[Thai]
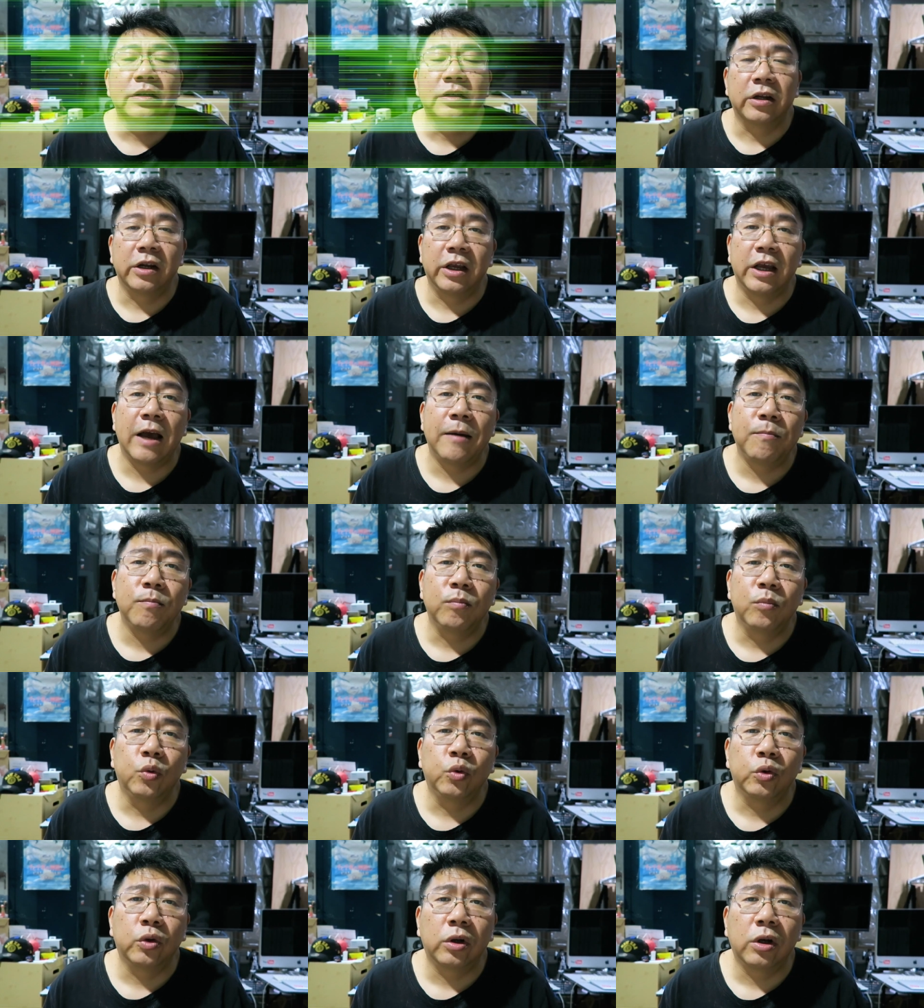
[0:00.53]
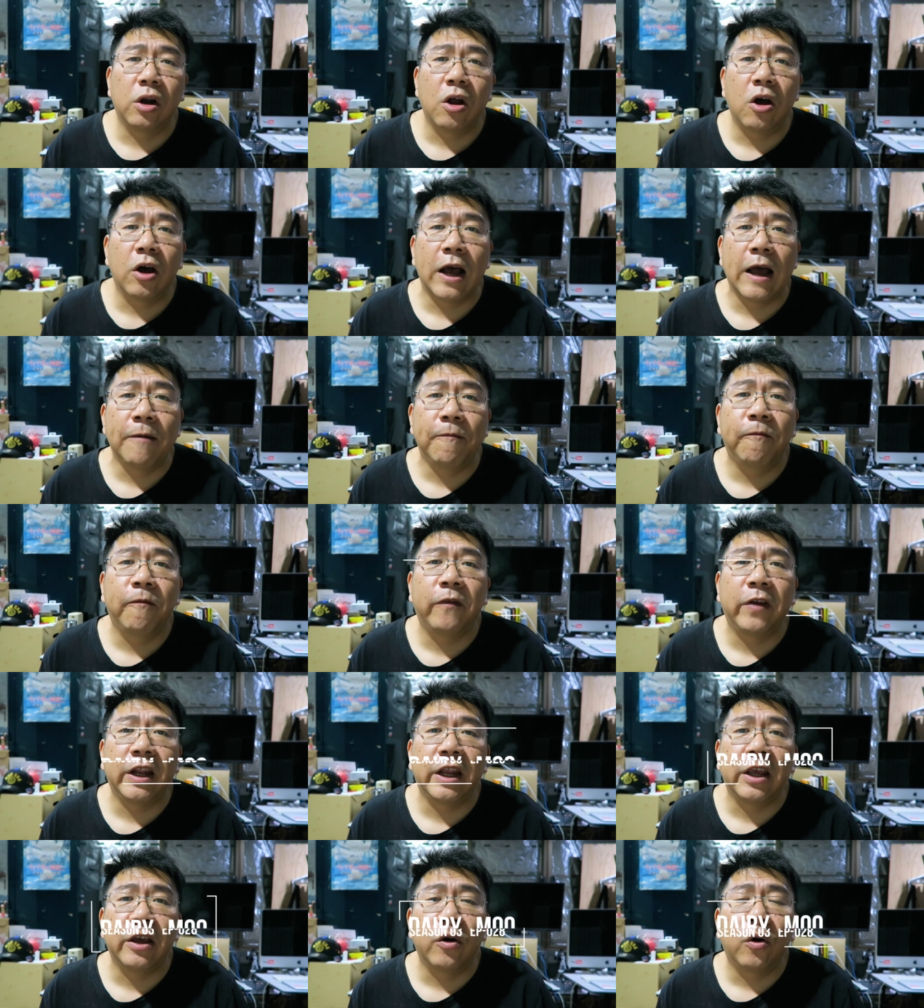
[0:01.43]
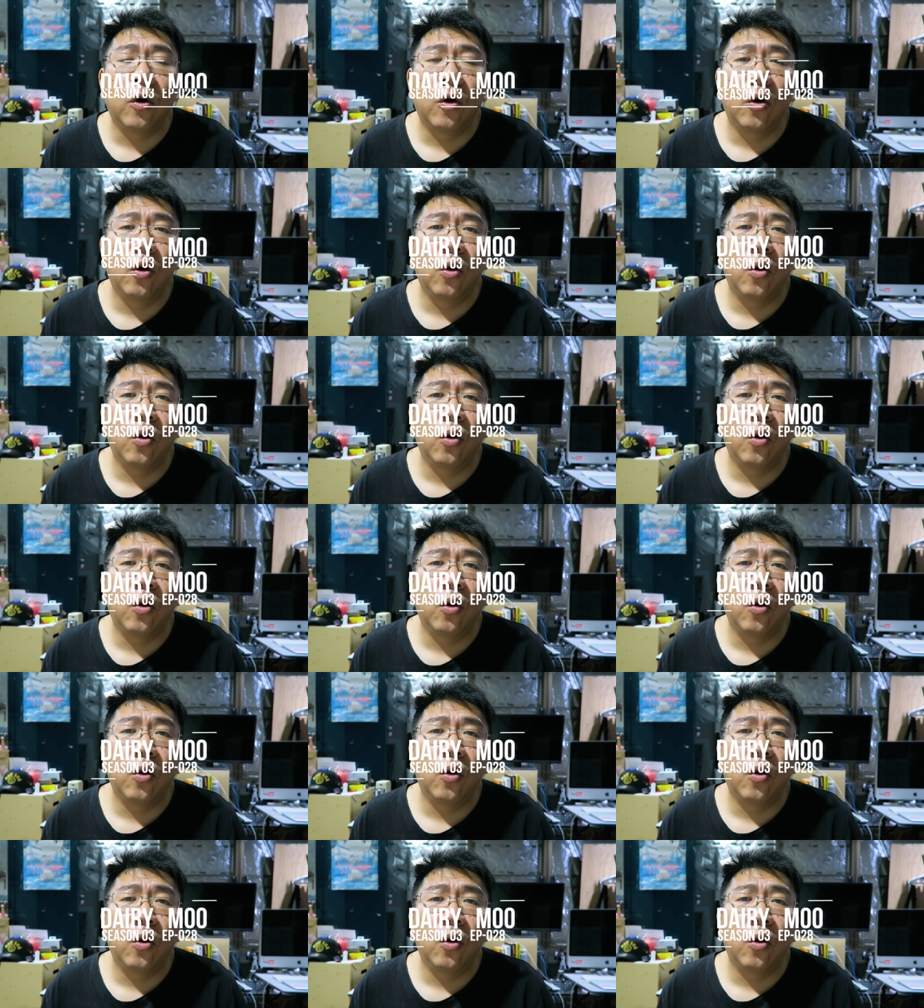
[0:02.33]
สวัสดีครับหมูทดลองครับวิดีโอ